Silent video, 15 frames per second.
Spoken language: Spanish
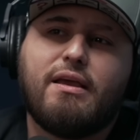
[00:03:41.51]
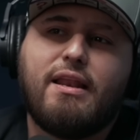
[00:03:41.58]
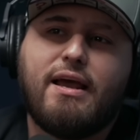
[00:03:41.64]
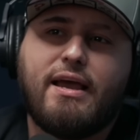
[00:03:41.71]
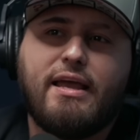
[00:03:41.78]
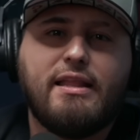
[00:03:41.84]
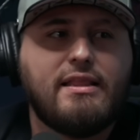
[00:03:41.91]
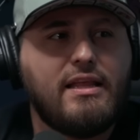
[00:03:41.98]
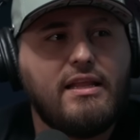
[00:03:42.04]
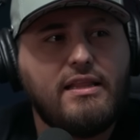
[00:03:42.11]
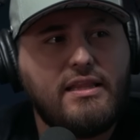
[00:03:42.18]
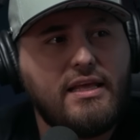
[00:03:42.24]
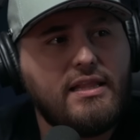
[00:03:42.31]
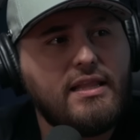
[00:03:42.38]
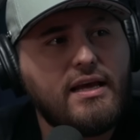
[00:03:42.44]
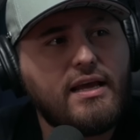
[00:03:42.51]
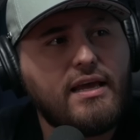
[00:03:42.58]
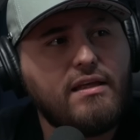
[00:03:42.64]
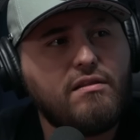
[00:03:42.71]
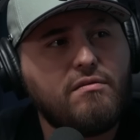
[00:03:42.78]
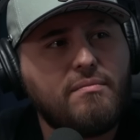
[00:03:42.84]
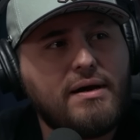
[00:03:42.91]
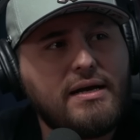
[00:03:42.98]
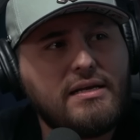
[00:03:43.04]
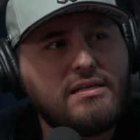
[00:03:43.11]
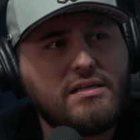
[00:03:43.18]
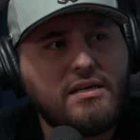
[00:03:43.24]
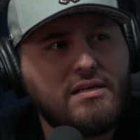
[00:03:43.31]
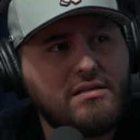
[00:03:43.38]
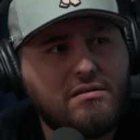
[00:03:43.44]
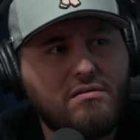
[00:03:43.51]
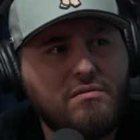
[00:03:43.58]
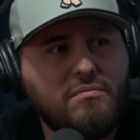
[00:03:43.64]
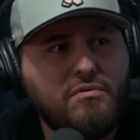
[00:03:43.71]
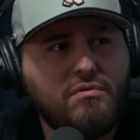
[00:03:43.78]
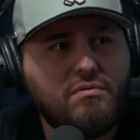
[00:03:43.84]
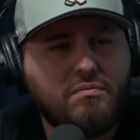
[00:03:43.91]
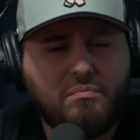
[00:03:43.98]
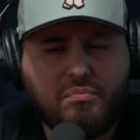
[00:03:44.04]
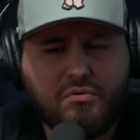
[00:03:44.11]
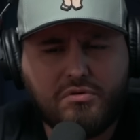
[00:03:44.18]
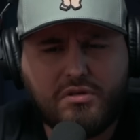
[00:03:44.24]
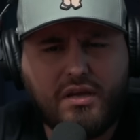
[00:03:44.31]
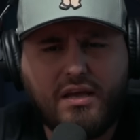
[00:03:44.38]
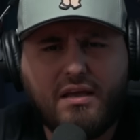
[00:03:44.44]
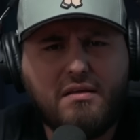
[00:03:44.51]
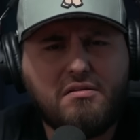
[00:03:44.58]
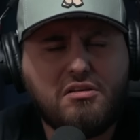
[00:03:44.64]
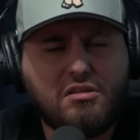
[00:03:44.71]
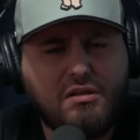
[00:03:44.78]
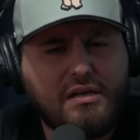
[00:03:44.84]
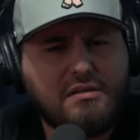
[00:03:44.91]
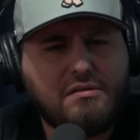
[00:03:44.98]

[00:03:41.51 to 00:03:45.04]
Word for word: la gente entienda que nomás es como, pues, es que si estás